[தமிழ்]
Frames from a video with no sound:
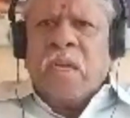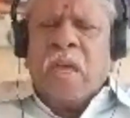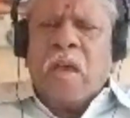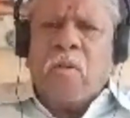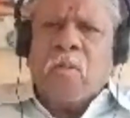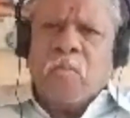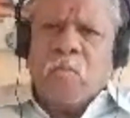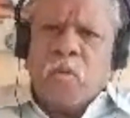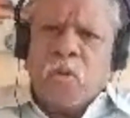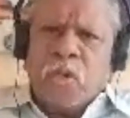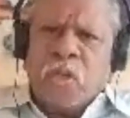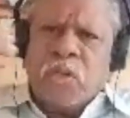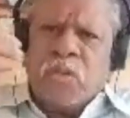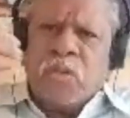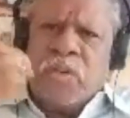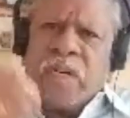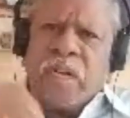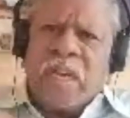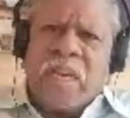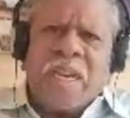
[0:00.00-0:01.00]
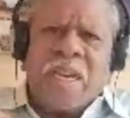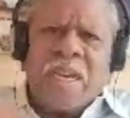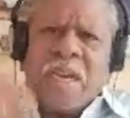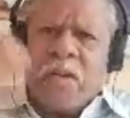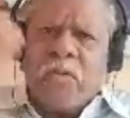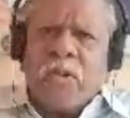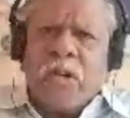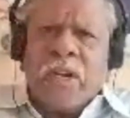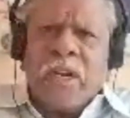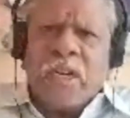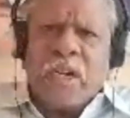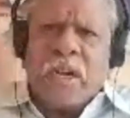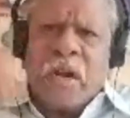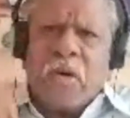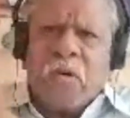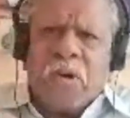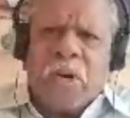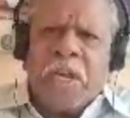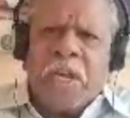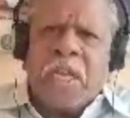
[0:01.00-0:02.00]
அதாவது மூச்சு விட்டு இயங்கி
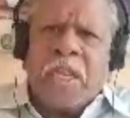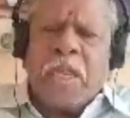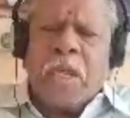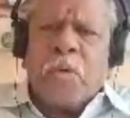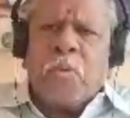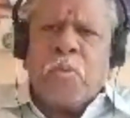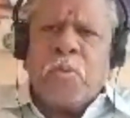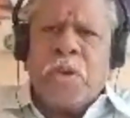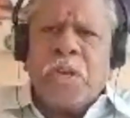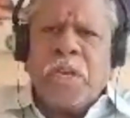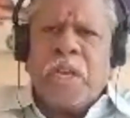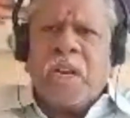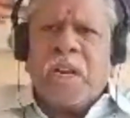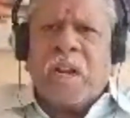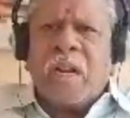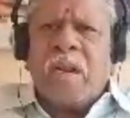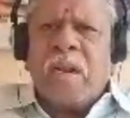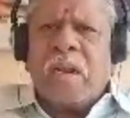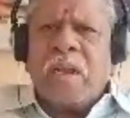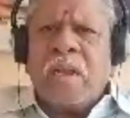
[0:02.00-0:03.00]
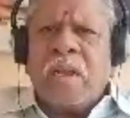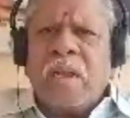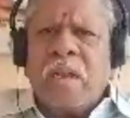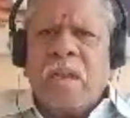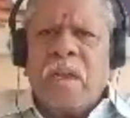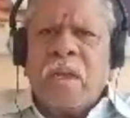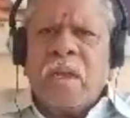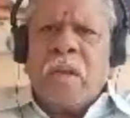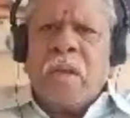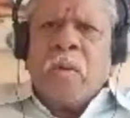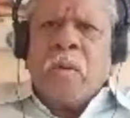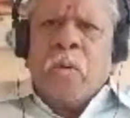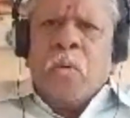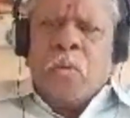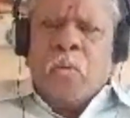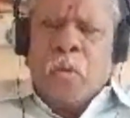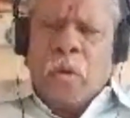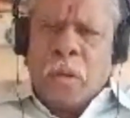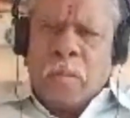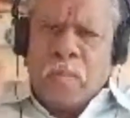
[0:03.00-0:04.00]
கொண்டிருக்கக்கூடிய இந்த உயிர்
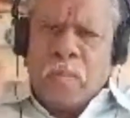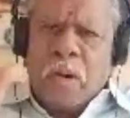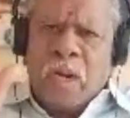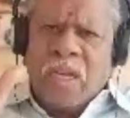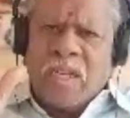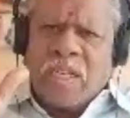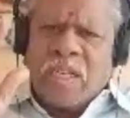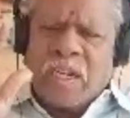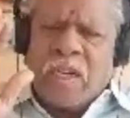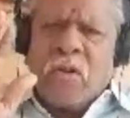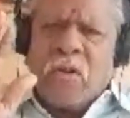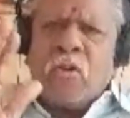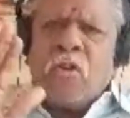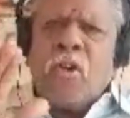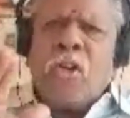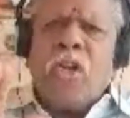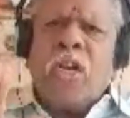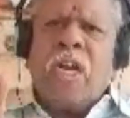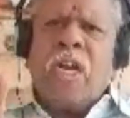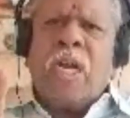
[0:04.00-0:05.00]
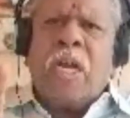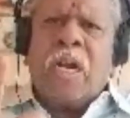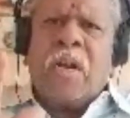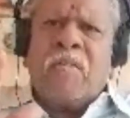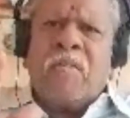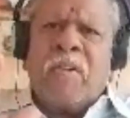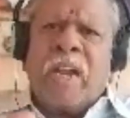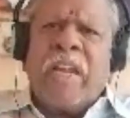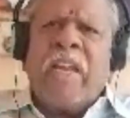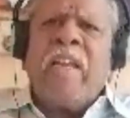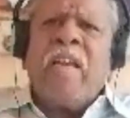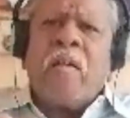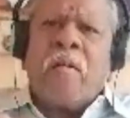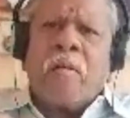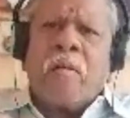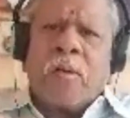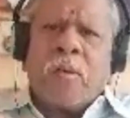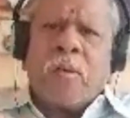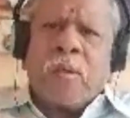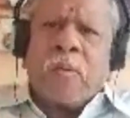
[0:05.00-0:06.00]
உடம்புல சிக்குண்டு இருக்கிற வரைக்கும்
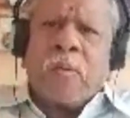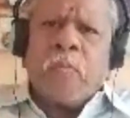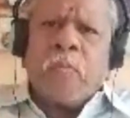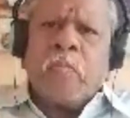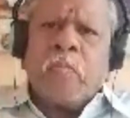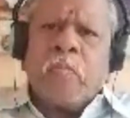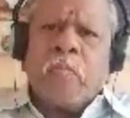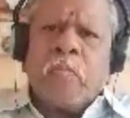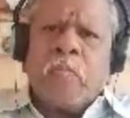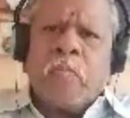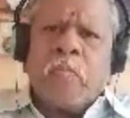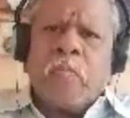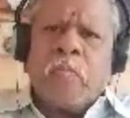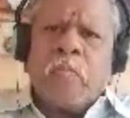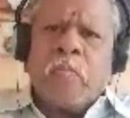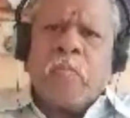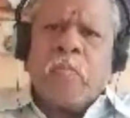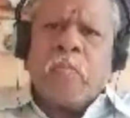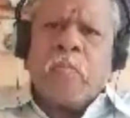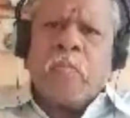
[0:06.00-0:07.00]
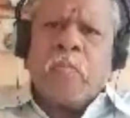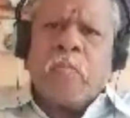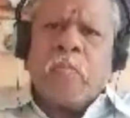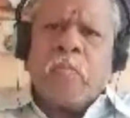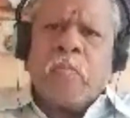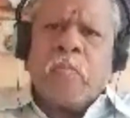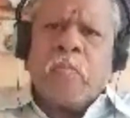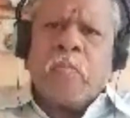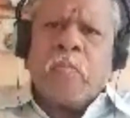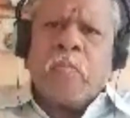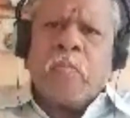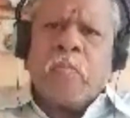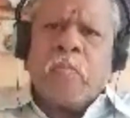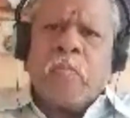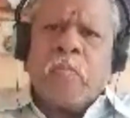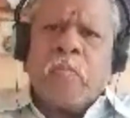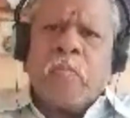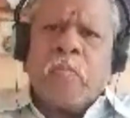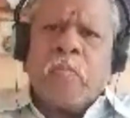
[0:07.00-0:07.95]
இந்த ஜீவகாந்தம்னு ஒரு